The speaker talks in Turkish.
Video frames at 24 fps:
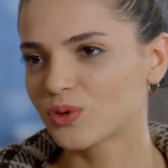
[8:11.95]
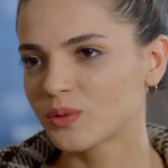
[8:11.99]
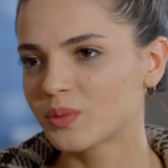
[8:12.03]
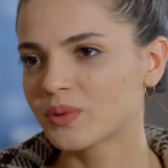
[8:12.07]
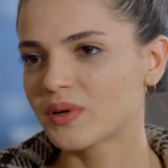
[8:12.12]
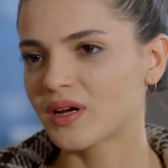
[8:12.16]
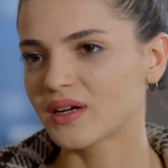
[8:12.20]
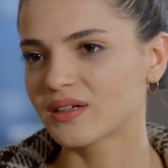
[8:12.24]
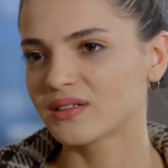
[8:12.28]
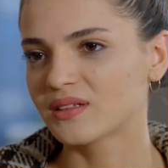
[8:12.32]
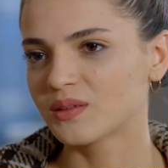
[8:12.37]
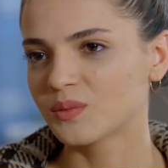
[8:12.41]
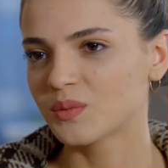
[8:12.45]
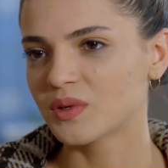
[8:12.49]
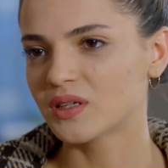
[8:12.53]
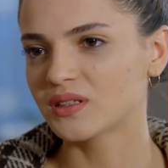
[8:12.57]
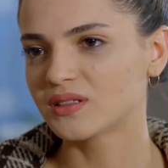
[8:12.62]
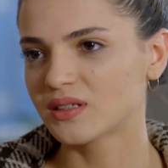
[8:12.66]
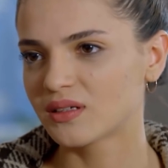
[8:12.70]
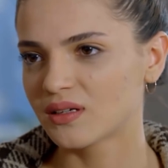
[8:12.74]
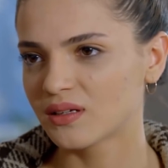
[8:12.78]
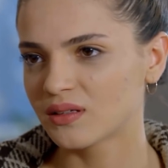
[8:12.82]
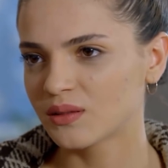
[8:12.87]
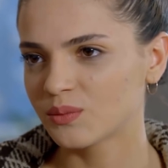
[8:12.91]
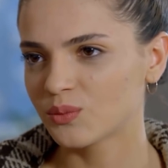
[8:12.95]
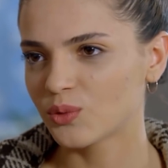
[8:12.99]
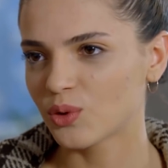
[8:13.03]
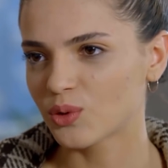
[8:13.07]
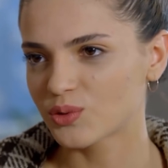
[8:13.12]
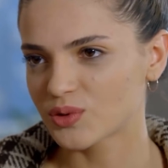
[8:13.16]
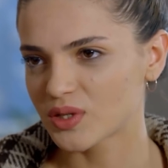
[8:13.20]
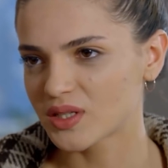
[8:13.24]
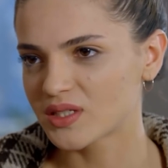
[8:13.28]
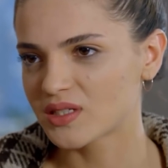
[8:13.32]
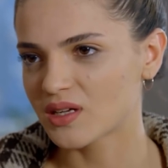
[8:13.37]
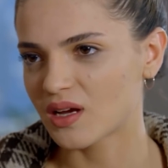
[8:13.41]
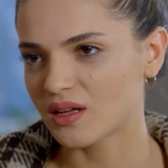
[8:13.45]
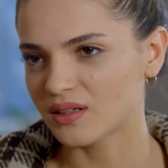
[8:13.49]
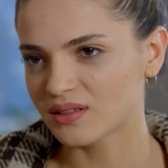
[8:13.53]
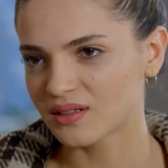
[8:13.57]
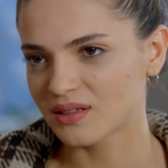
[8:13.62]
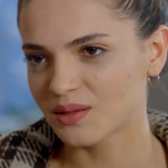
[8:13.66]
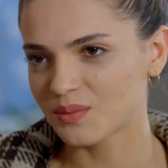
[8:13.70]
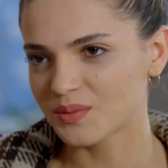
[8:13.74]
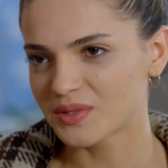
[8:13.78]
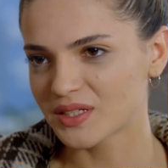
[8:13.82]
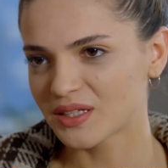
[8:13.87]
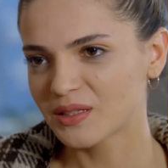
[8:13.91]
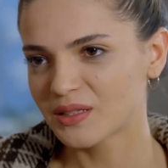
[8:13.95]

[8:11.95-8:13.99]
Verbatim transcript: burada bıraktığımı hatırladım yoksa çaldırdım